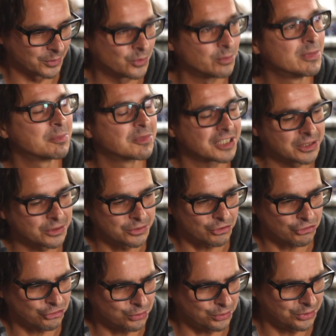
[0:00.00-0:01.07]
oben im
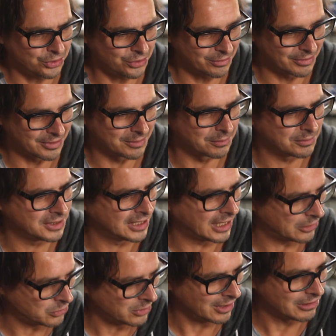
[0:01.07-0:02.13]
tritonus Studio, im
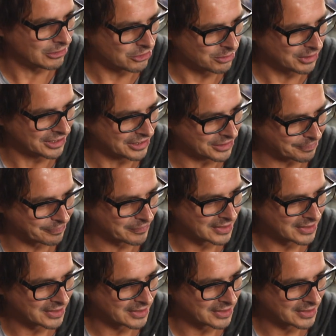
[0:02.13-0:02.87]
Januar, glaube ich.